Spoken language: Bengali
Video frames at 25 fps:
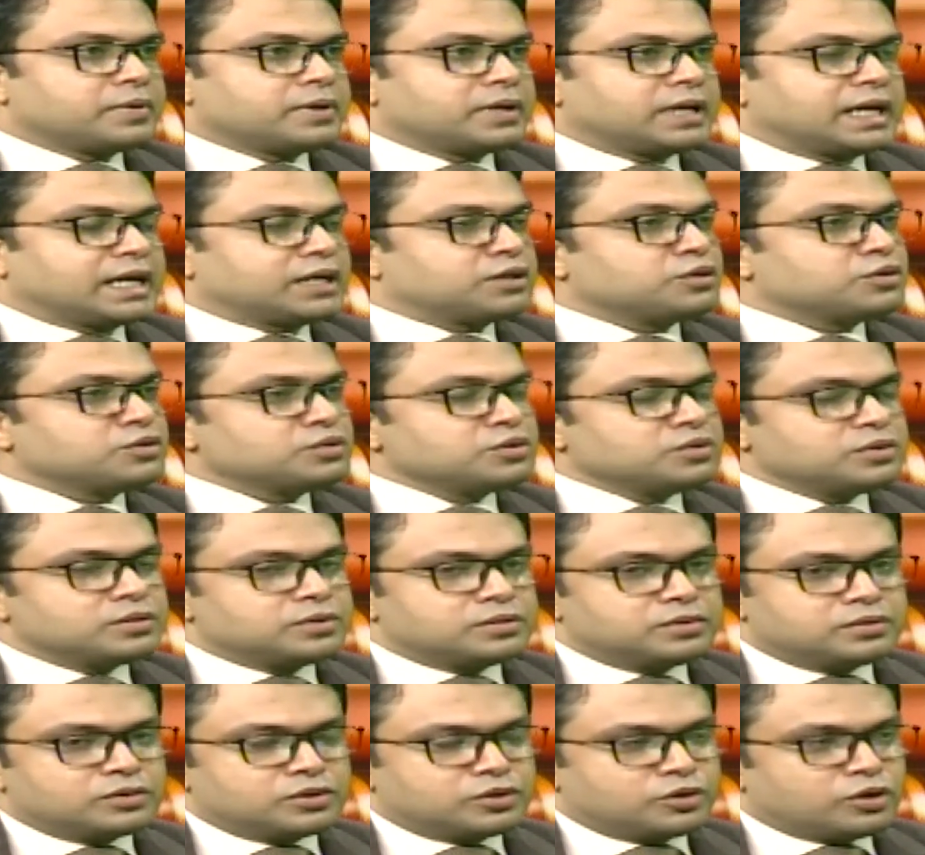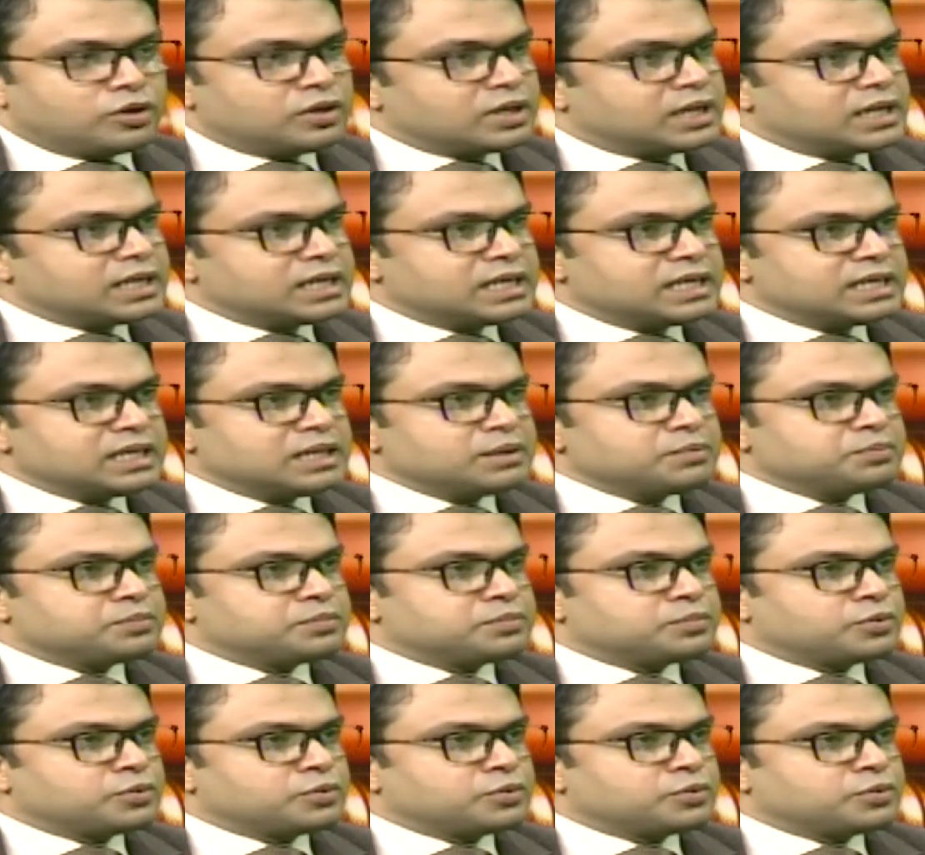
এখন কলকারখানা